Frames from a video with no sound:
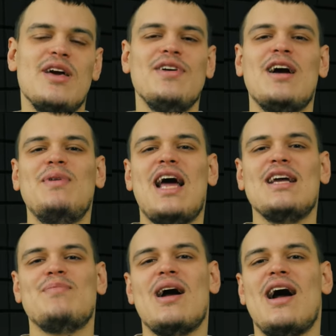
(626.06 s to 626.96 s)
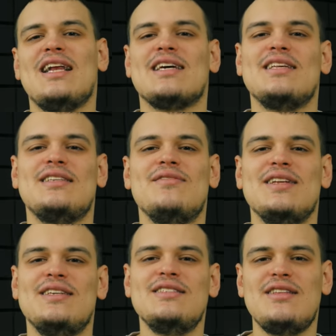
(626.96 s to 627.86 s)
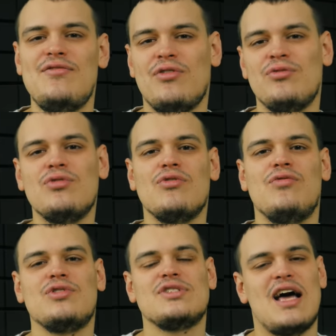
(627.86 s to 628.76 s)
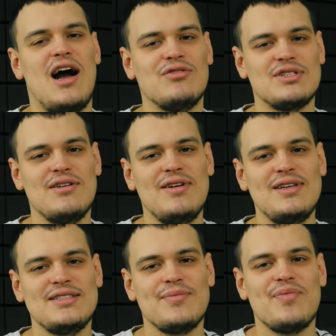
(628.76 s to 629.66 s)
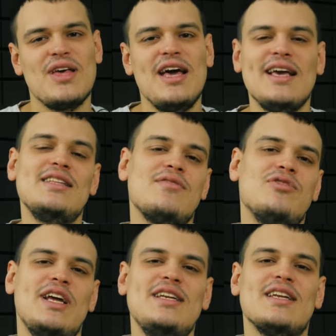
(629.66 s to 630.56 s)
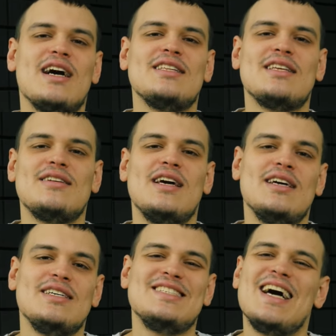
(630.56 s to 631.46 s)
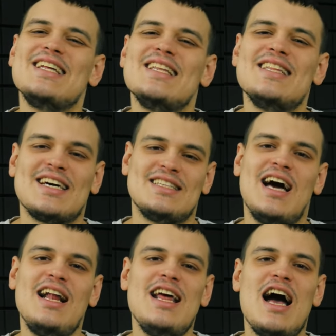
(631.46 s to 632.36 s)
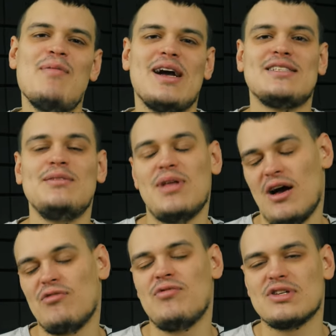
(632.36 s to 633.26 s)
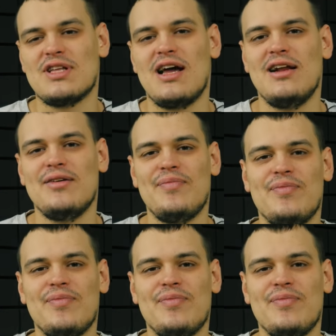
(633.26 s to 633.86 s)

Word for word: wir haben ein paar alternative Dienste für Google Fotos ausgewählt. Jeder von ihnen hat seine Nachteile, aber es gibt auch Vorteile.